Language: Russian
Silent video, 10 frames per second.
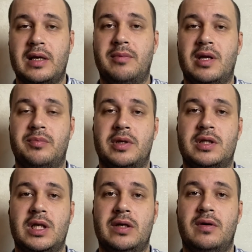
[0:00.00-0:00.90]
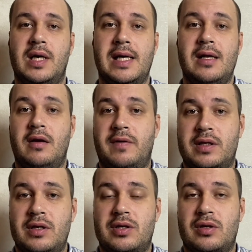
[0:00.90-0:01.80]
Эльмана Пашаева.
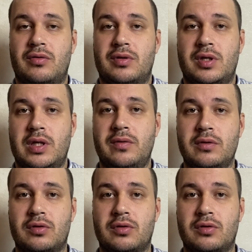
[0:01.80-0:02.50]
Фактически он заявил,